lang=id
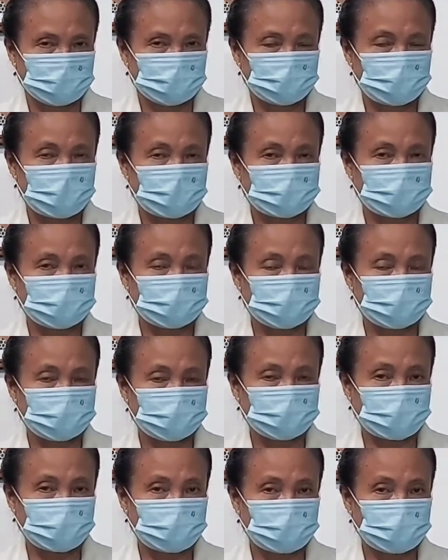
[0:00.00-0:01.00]
Mari
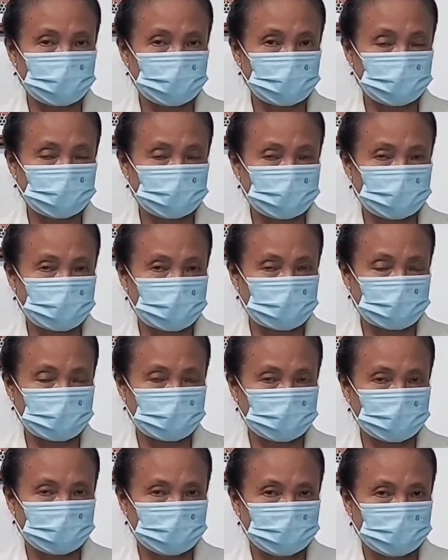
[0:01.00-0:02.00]
kita peluk dia.
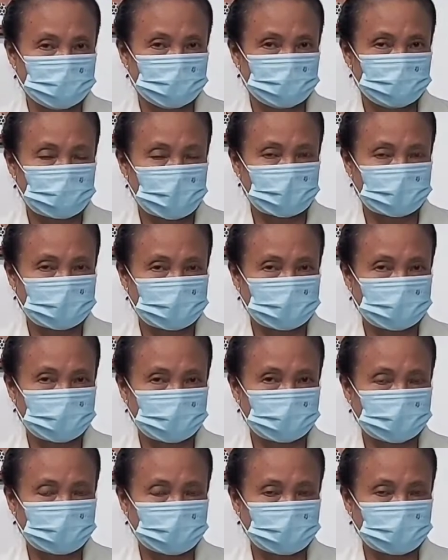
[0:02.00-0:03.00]
Mari
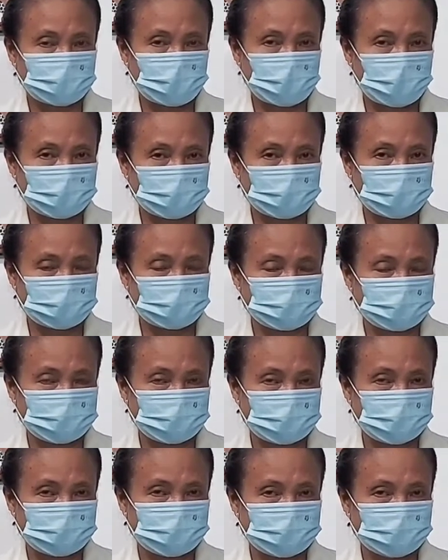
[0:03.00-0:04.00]
kita doakan
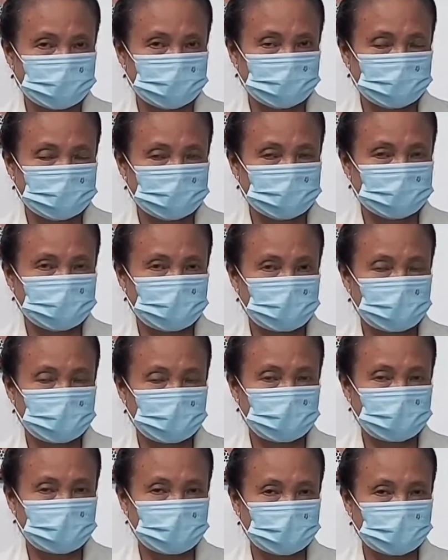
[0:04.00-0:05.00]
dia
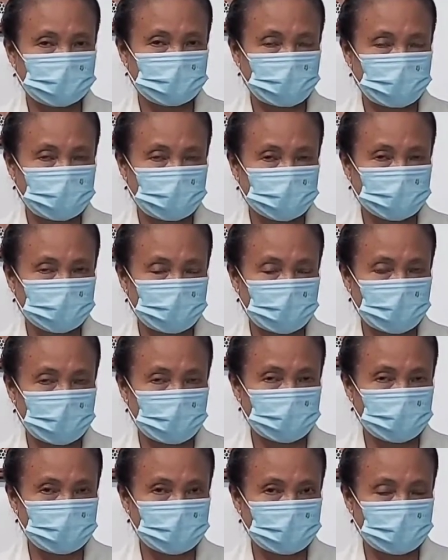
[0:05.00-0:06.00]
sebagaimana Tuhan
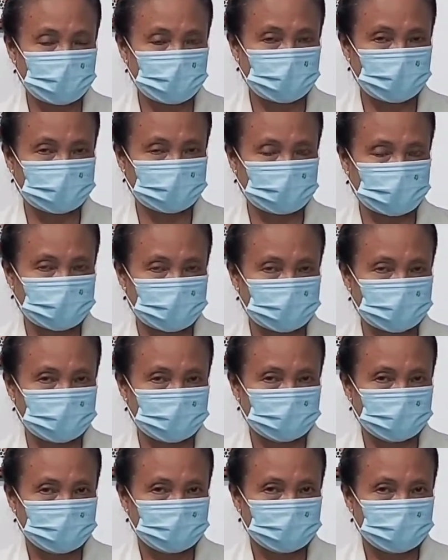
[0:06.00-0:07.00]
menghampiri kita
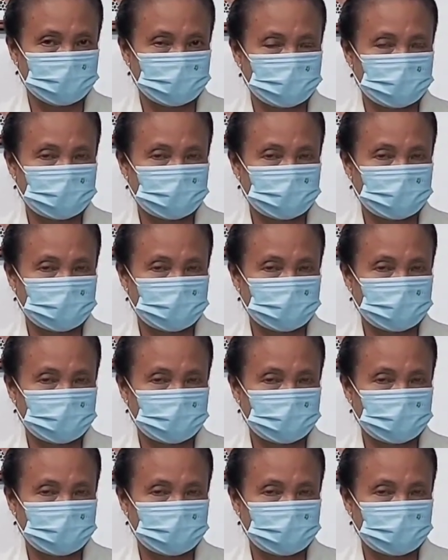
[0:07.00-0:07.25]
di